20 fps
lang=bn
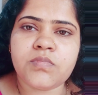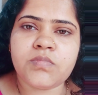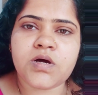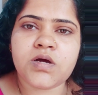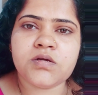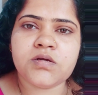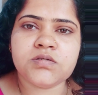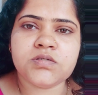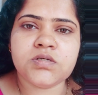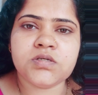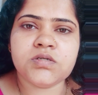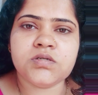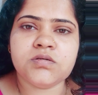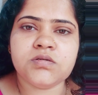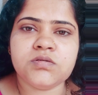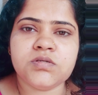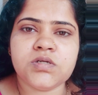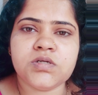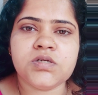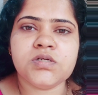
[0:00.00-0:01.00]
মা এসে
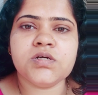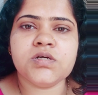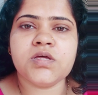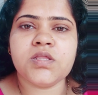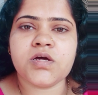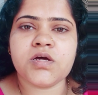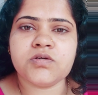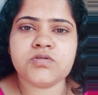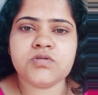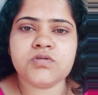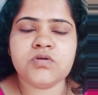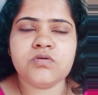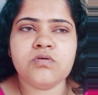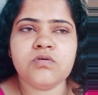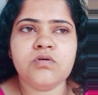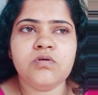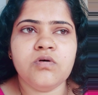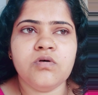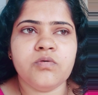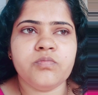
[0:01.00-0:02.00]
ছেলেটাকে দেখাশোনা
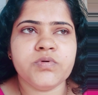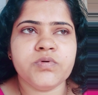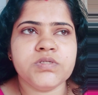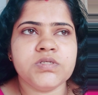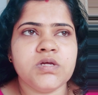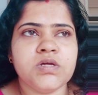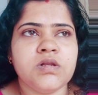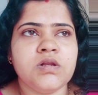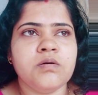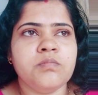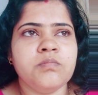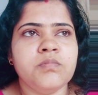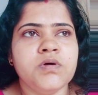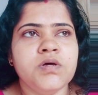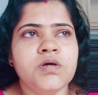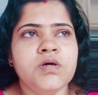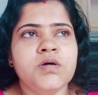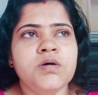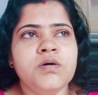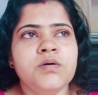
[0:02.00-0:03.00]
করলো অফিস গেলাম
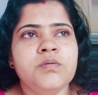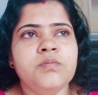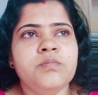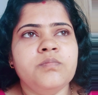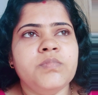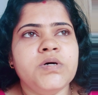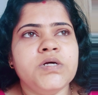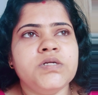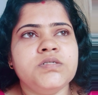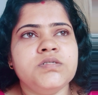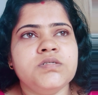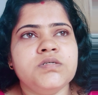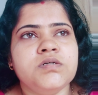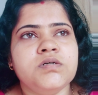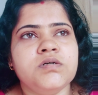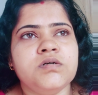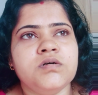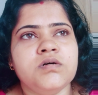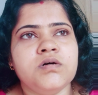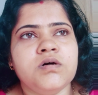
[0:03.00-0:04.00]
বাট
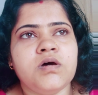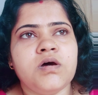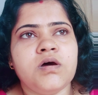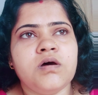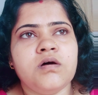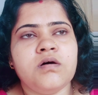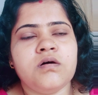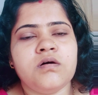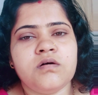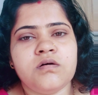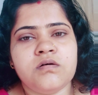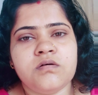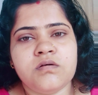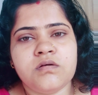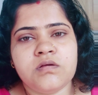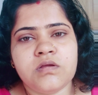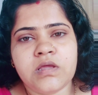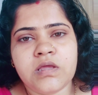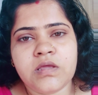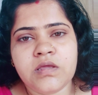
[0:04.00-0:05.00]

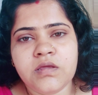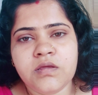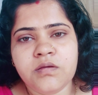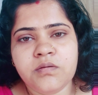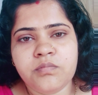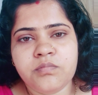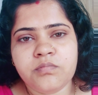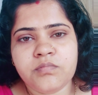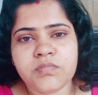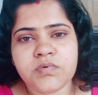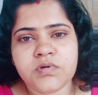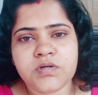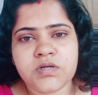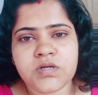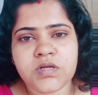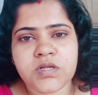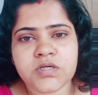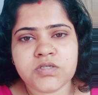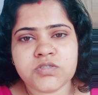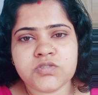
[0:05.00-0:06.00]
এই
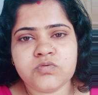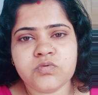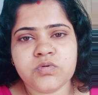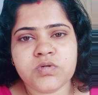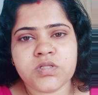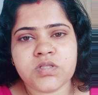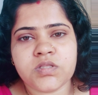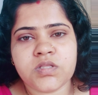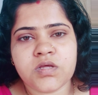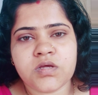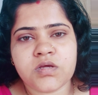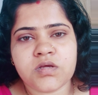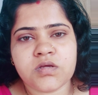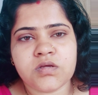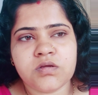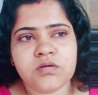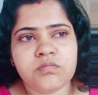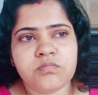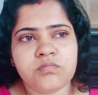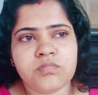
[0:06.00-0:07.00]
নেক্সট উইক
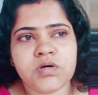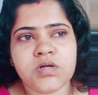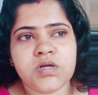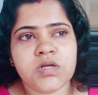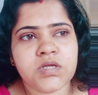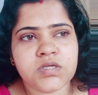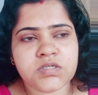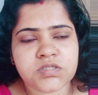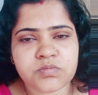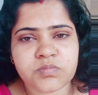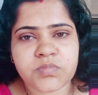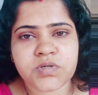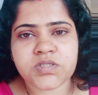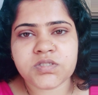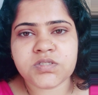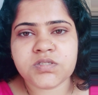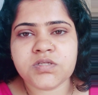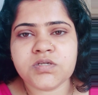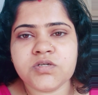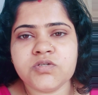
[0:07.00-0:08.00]
থেকে বা নেক্সট
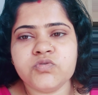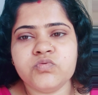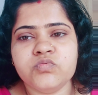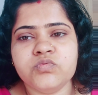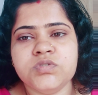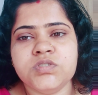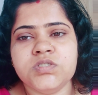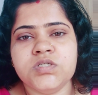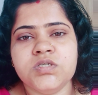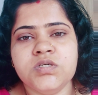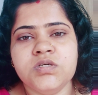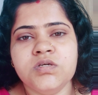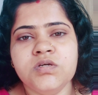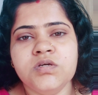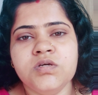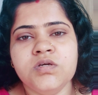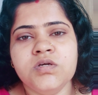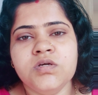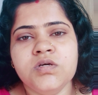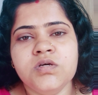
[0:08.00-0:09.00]
মান্থ থেকে শুনছি
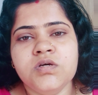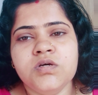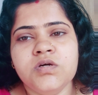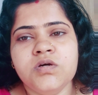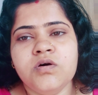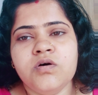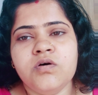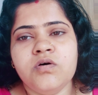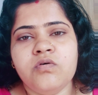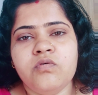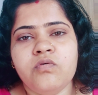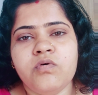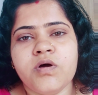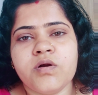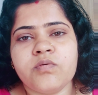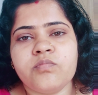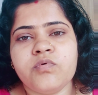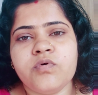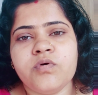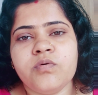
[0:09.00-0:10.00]

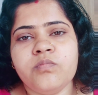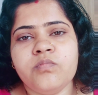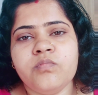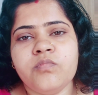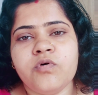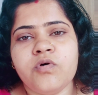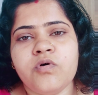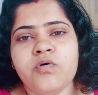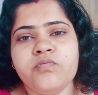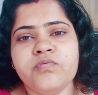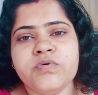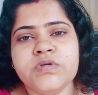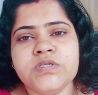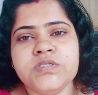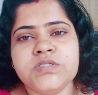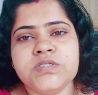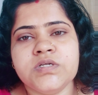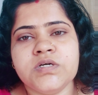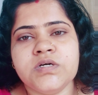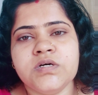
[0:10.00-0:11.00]
ওয়ার্ক ফ্রম
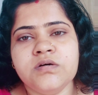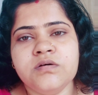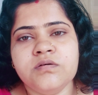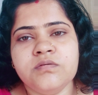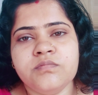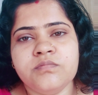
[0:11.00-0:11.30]
অফিসটা